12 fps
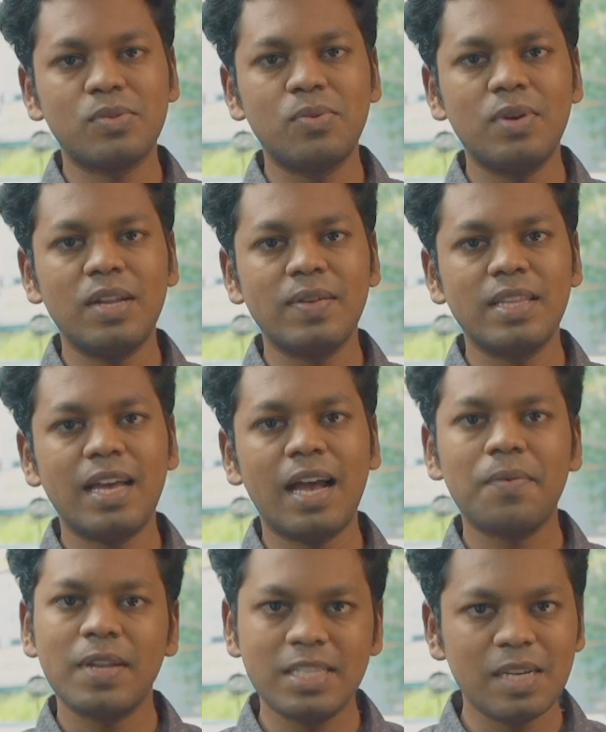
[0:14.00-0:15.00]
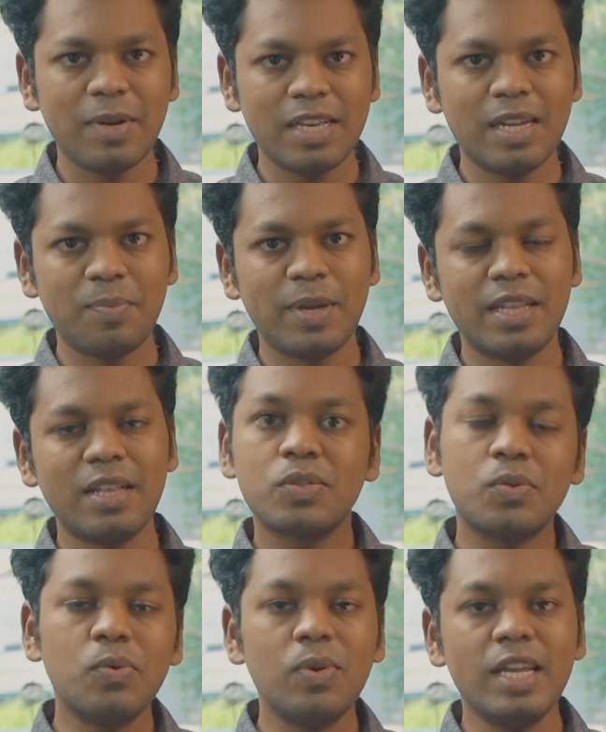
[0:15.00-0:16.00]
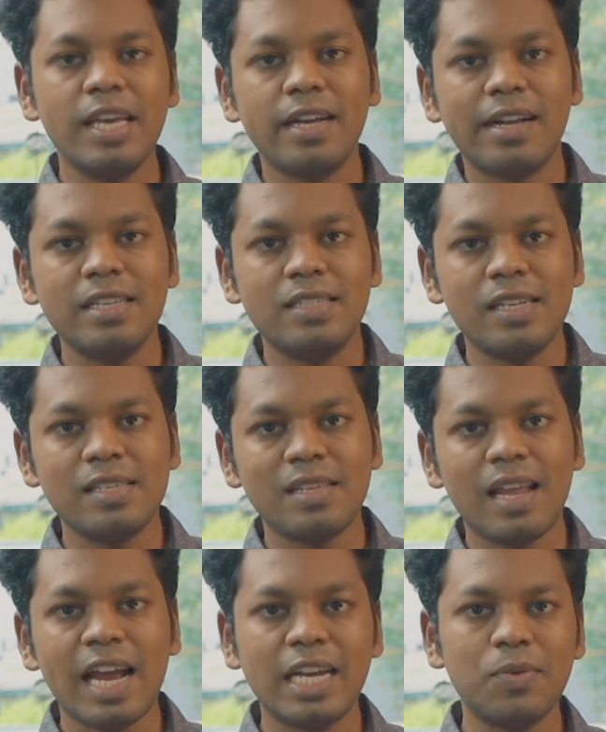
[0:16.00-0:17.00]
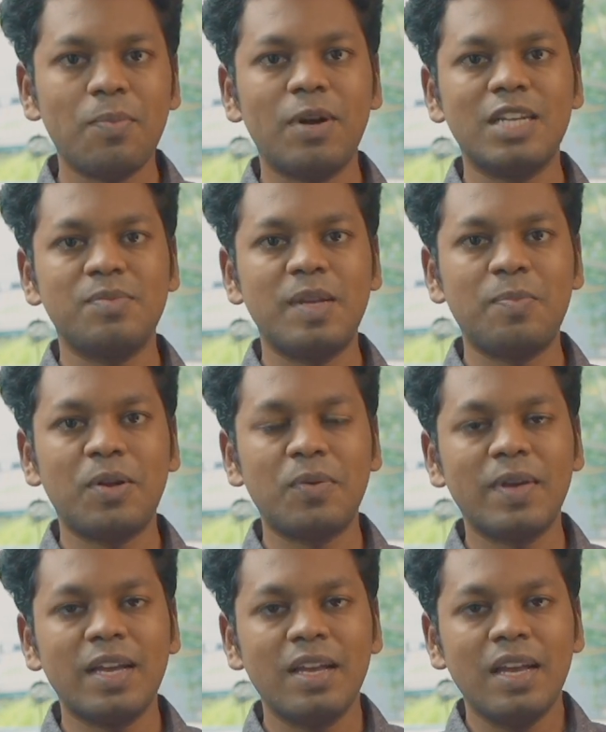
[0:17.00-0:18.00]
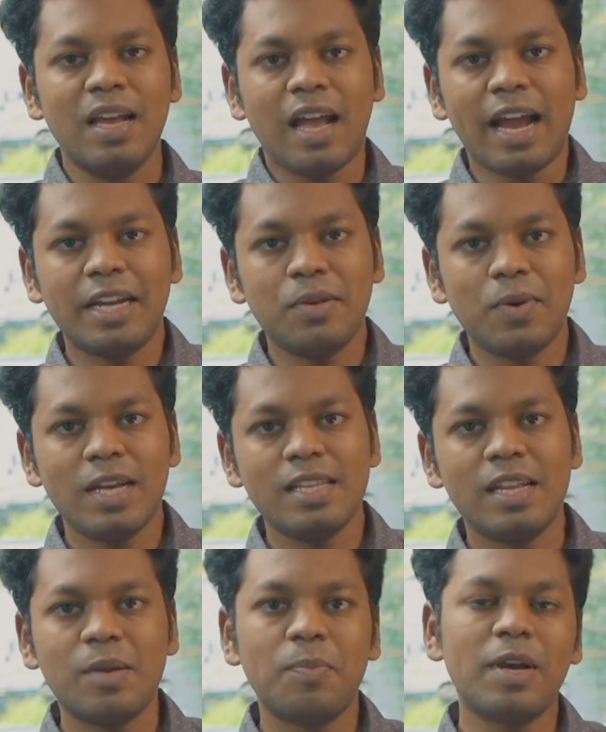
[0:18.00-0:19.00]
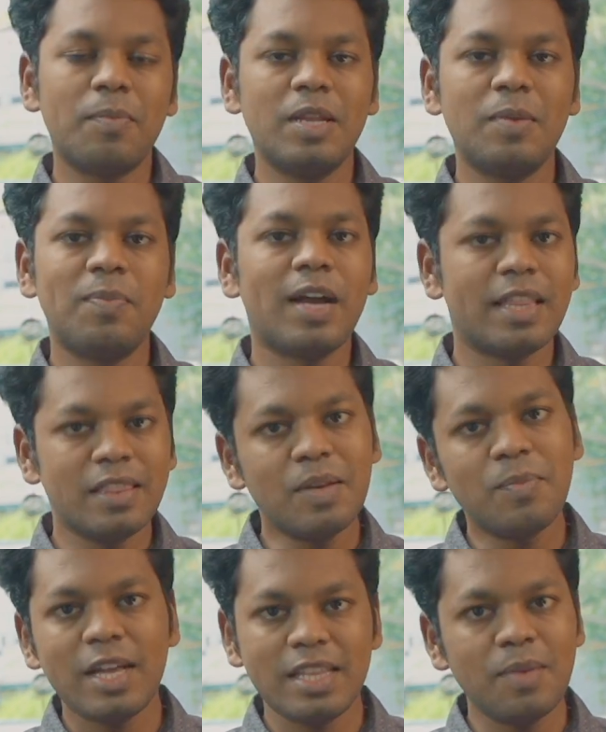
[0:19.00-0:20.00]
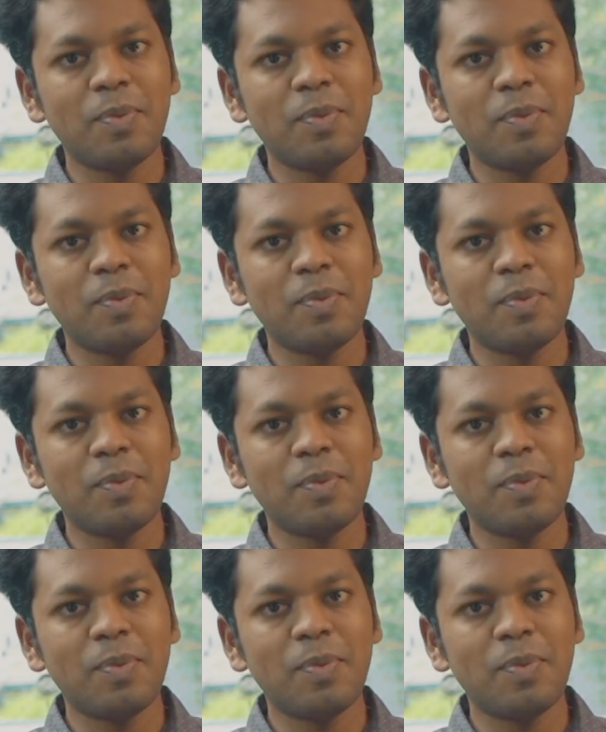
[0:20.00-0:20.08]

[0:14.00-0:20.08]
ஸ்கூலில் வந்து ஆவரேஜாக படிக்கிற பையன் தான் ஸ்கூல்லேயே கல்ச்சுரல்ஸ்லாம் ஆக்டிவாக பார்ட்டிசிபேட் பண்ணுவேன் ஆக்டிவாக இதில் இருப்பேன் அப்படி இருப்பேன் அந்த மாதிரி